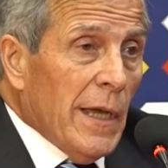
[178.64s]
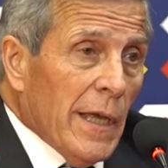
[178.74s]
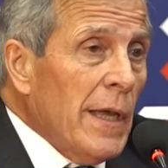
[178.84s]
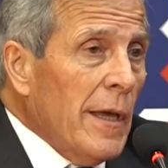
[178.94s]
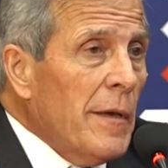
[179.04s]

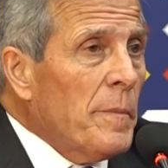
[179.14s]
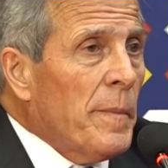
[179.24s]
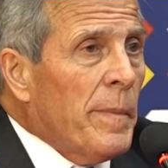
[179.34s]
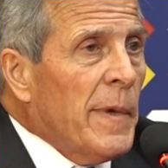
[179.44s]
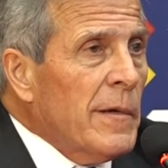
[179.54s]
eh,
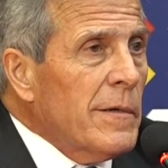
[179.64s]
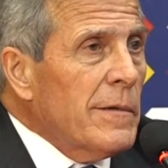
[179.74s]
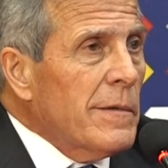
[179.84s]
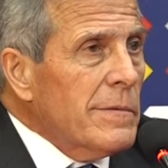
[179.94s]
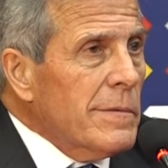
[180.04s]
pero
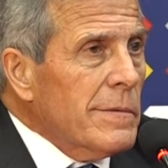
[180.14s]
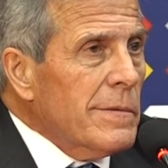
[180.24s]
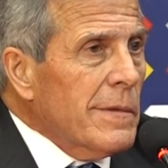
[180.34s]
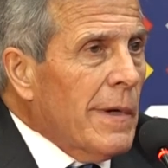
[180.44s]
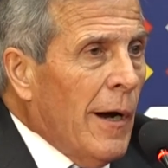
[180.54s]

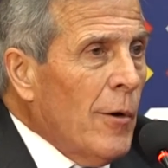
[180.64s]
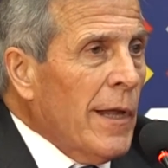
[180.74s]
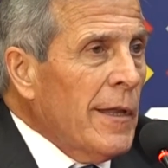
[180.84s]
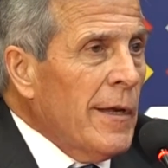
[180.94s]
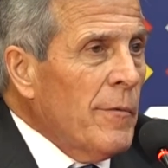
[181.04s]

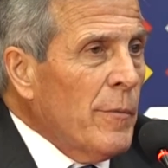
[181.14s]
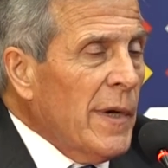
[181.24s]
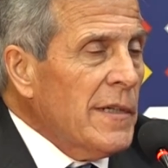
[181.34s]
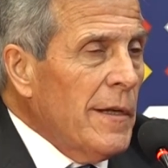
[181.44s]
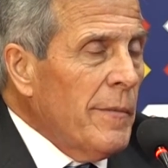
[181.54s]
ahora tenemos
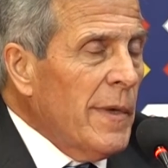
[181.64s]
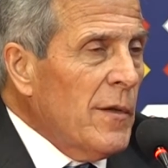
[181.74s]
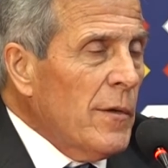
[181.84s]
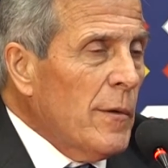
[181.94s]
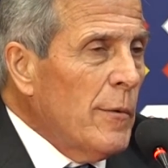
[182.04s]
más
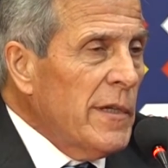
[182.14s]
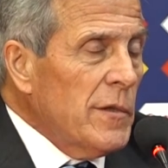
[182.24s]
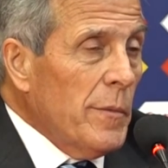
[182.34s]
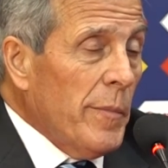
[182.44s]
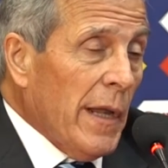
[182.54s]
elementos de
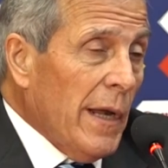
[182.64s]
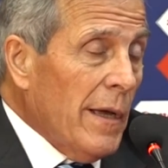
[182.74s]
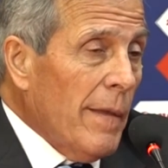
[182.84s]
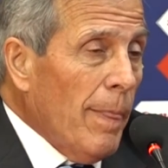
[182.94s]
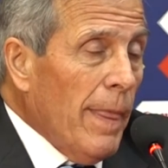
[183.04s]
juicio para
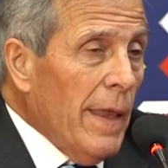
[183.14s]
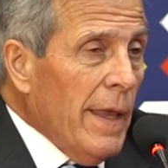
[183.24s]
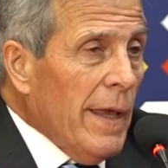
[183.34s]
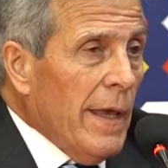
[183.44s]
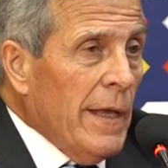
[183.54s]

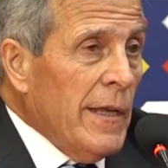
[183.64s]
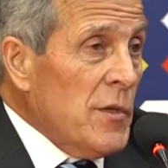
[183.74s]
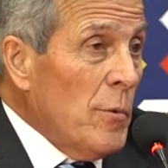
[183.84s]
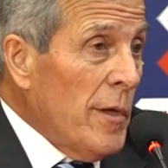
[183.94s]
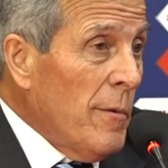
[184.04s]
en
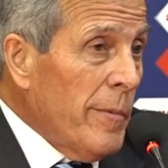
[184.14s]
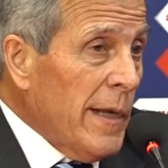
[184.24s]
ese último